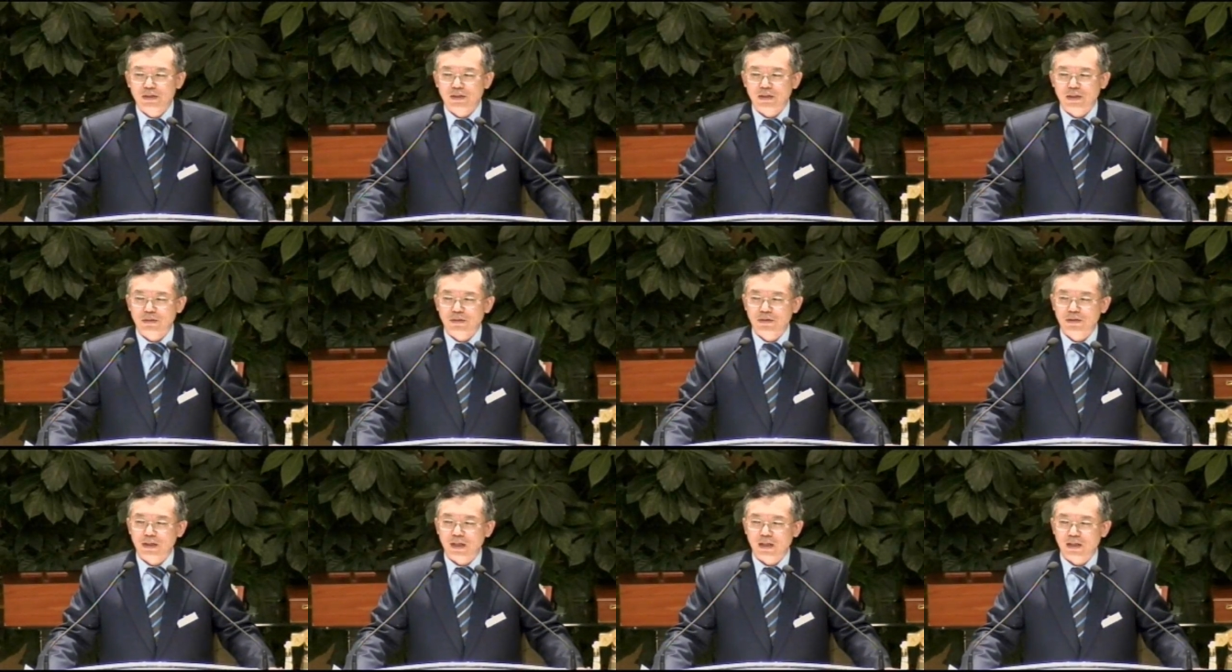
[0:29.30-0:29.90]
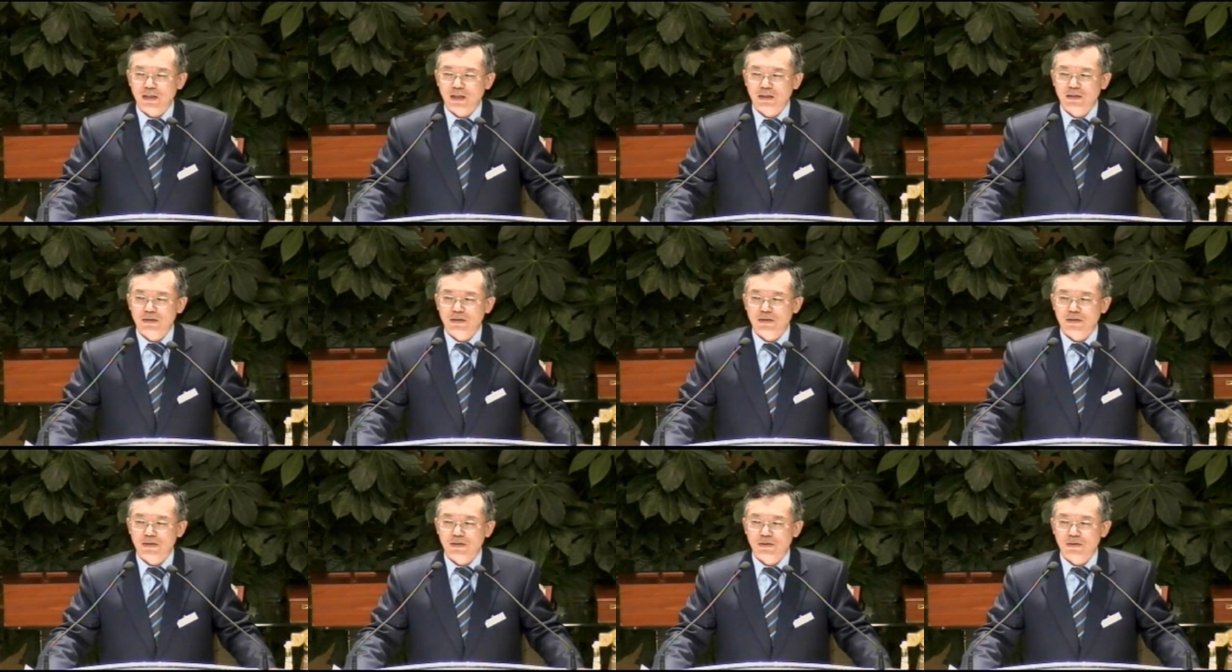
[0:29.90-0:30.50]
나도 나이가
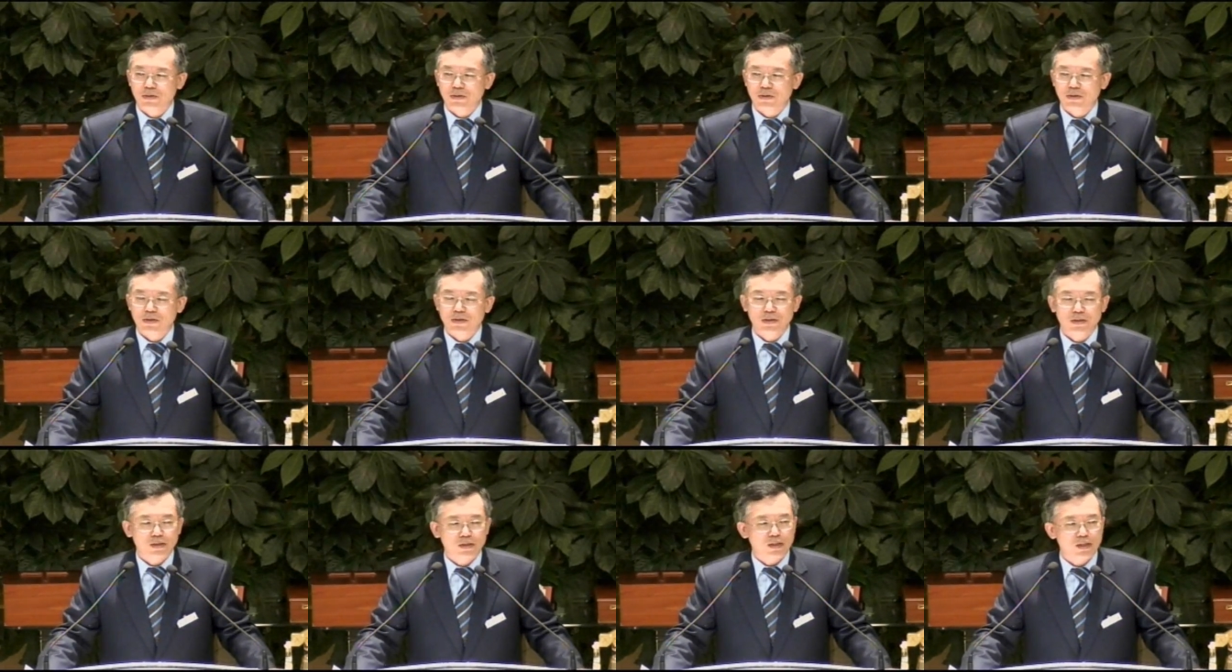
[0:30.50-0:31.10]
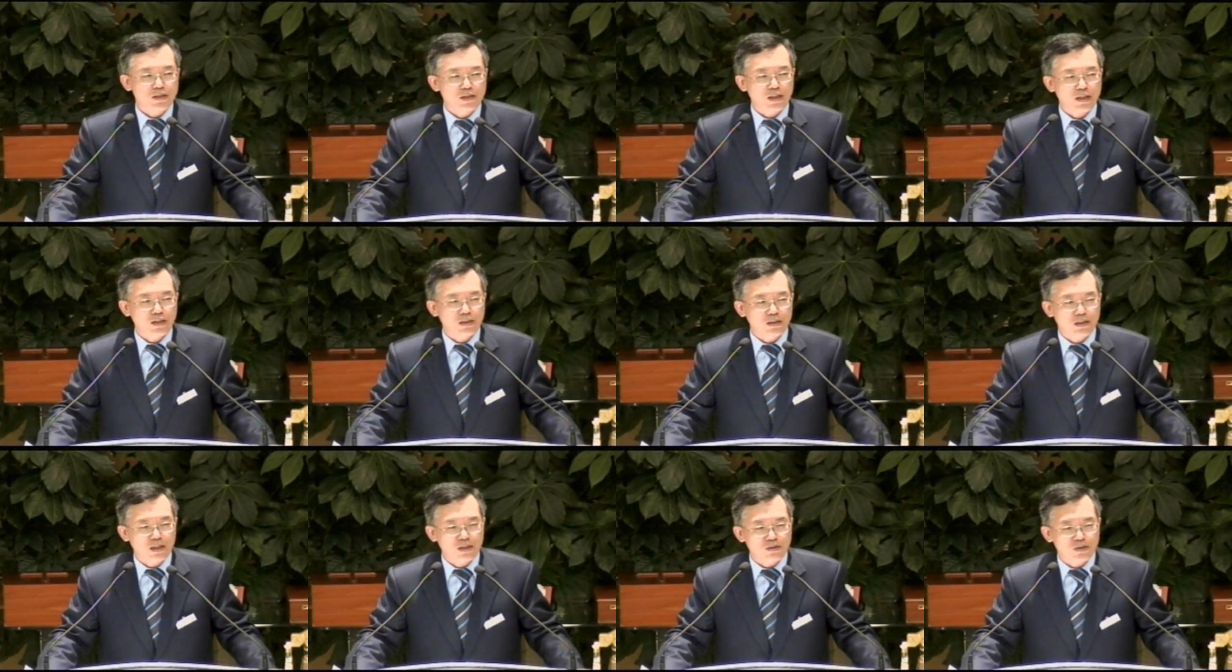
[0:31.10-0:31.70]
들어서도 그렇게
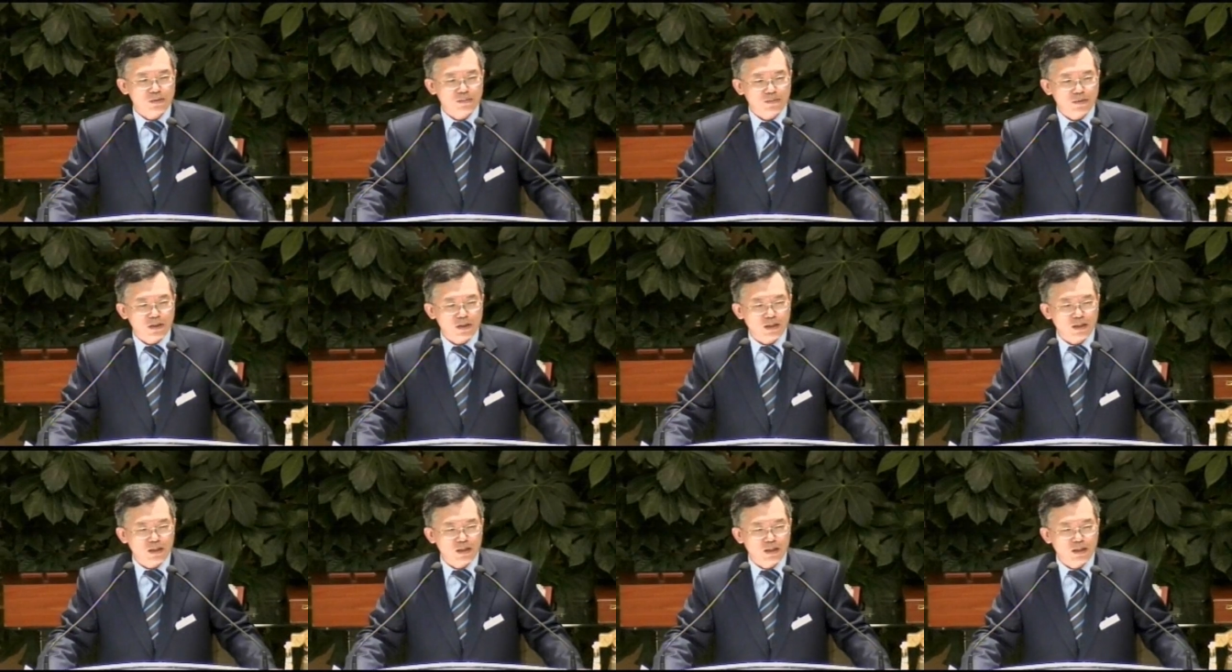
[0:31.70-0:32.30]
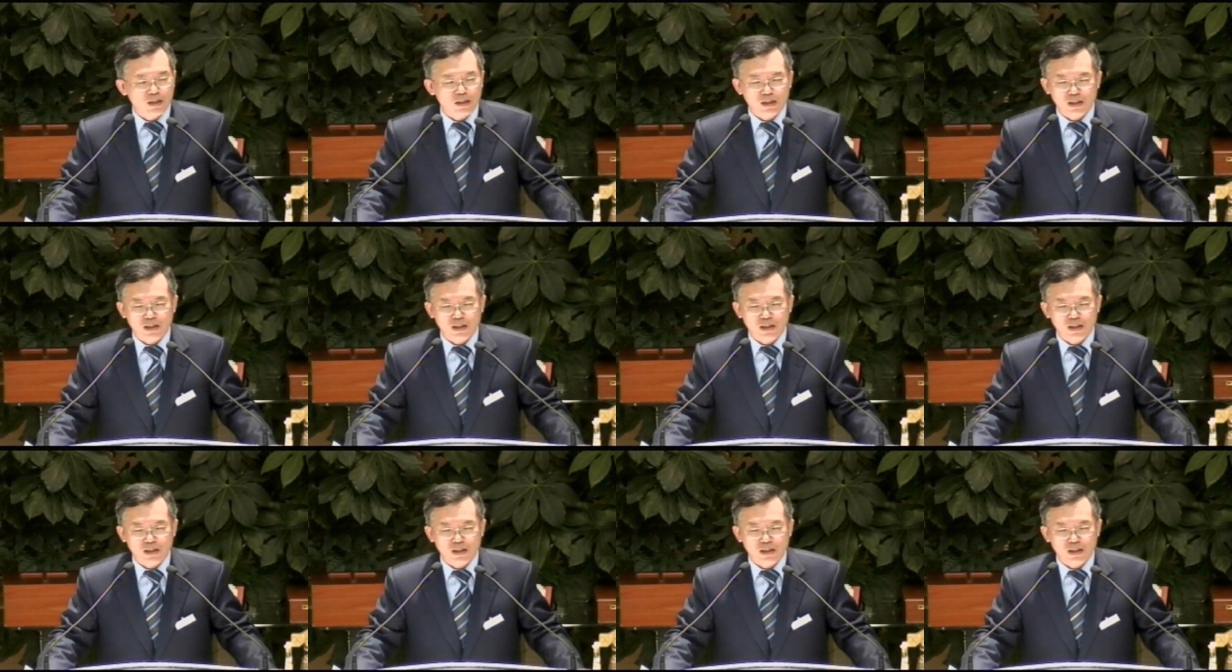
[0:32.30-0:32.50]
사역을 하고 싶다